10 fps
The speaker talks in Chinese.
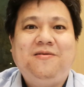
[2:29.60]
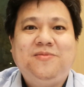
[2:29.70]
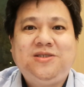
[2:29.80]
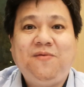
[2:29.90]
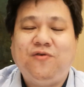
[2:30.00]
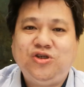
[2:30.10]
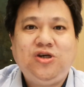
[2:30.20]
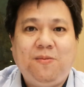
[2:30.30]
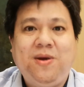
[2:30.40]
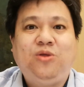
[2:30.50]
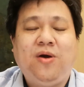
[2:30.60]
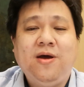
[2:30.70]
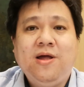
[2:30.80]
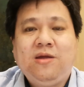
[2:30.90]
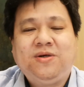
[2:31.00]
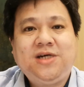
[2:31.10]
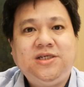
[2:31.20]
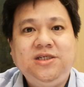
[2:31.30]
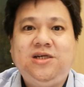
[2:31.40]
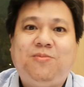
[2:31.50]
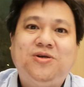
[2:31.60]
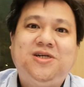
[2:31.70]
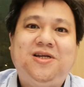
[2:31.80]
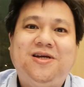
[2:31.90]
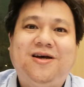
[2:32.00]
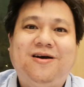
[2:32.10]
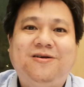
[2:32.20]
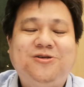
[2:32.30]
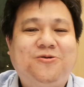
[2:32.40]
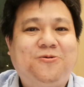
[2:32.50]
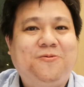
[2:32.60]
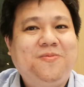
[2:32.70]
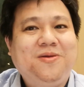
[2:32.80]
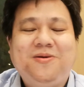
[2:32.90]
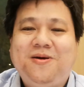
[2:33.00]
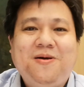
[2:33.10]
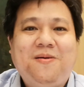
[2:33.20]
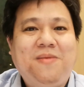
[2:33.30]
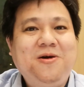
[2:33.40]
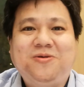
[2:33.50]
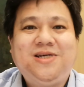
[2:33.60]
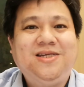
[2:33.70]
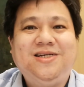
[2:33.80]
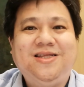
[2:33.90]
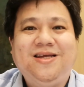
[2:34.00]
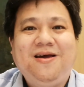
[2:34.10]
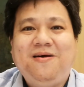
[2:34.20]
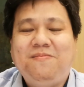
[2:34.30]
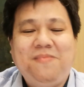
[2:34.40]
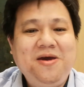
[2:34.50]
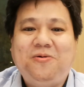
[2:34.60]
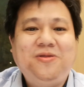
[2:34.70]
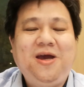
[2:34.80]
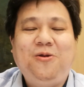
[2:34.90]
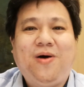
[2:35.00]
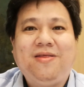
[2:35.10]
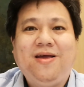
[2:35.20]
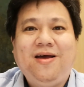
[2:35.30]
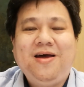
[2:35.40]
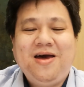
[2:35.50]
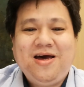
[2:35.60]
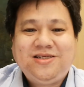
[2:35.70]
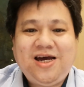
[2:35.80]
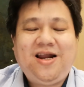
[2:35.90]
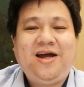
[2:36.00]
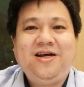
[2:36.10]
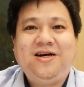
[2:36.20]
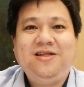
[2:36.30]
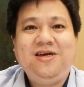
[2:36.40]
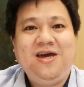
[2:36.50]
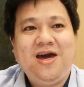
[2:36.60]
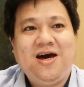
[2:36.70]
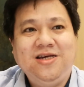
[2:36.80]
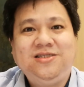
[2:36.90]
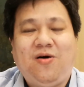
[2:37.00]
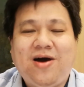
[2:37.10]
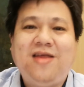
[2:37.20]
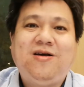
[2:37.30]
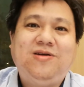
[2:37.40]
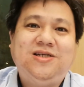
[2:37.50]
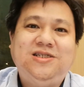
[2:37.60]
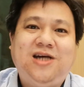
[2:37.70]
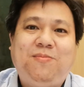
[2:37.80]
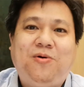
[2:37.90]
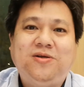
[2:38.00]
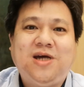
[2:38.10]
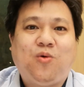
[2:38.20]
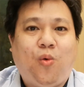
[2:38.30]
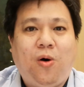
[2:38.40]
政府需要面对。那么在新加坡这里呢，就没有战争，没有内乱。再来呢，你也很少看到了新加坡在国